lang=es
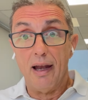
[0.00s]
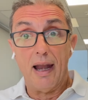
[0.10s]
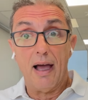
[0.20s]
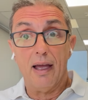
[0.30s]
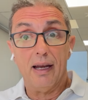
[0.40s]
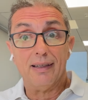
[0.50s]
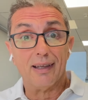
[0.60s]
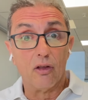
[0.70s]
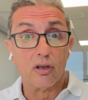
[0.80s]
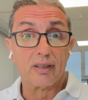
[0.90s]
el
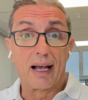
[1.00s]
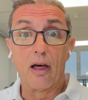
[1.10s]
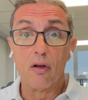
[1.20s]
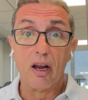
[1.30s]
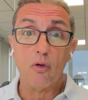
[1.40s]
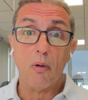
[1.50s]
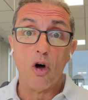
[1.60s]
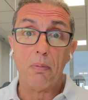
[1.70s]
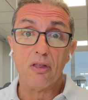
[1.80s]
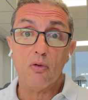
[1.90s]
Estado ha sacado la nueva
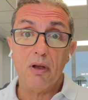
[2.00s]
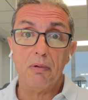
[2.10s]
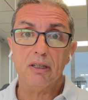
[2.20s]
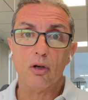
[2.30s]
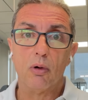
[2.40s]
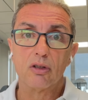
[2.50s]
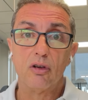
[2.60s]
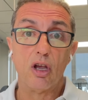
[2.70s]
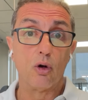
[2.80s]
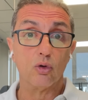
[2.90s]
OPE 2024
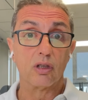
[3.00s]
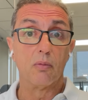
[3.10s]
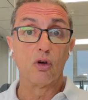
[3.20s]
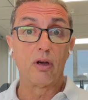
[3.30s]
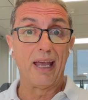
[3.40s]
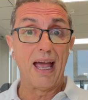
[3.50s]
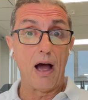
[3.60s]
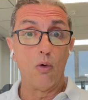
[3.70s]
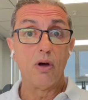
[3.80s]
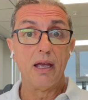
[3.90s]
y nos encontramos que
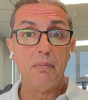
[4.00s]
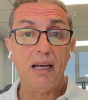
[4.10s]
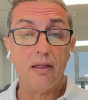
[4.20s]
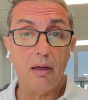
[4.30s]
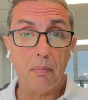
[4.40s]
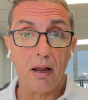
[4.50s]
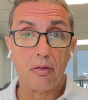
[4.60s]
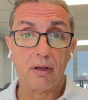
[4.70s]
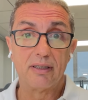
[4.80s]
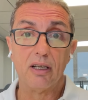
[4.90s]
aún hay miles de
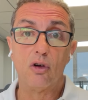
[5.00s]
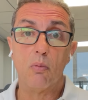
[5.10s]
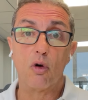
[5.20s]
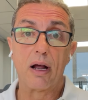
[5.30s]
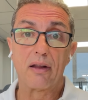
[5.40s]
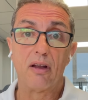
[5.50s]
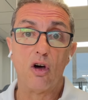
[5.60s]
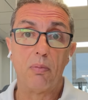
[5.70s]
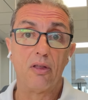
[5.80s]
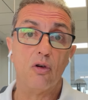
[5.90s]
plazas sin convocar de
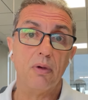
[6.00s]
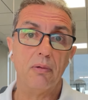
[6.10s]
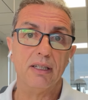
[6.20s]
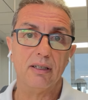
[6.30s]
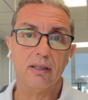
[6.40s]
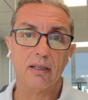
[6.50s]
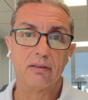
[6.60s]
la OPE 2023.